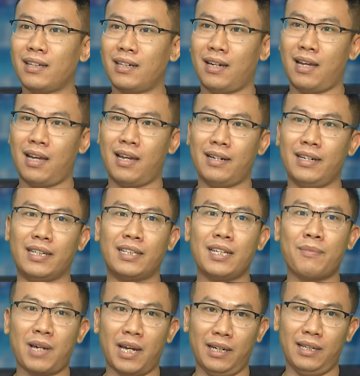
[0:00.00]
à, để
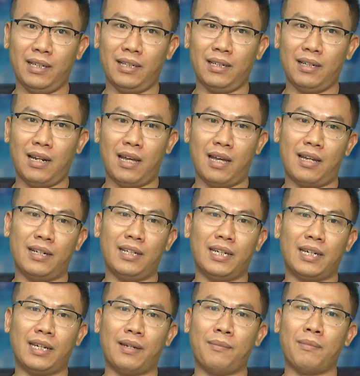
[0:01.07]
tiếp cận à,
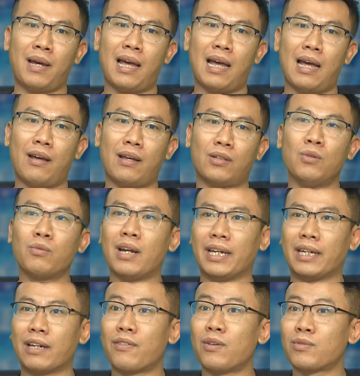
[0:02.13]
để mà thúc
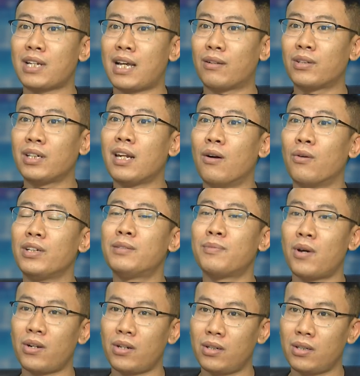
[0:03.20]
đẩy cái phong trào thi đấu esports.